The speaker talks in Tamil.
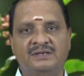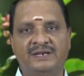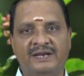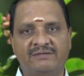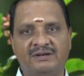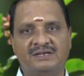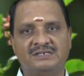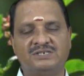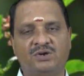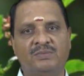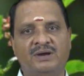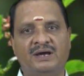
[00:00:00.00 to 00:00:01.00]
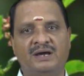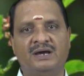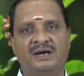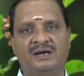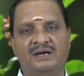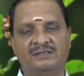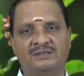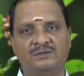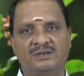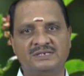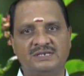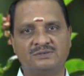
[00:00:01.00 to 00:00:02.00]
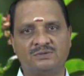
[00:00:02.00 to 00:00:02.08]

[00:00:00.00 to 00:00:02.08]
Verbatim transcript: இறைவனுக்கு சமமாக அந்த துளசியை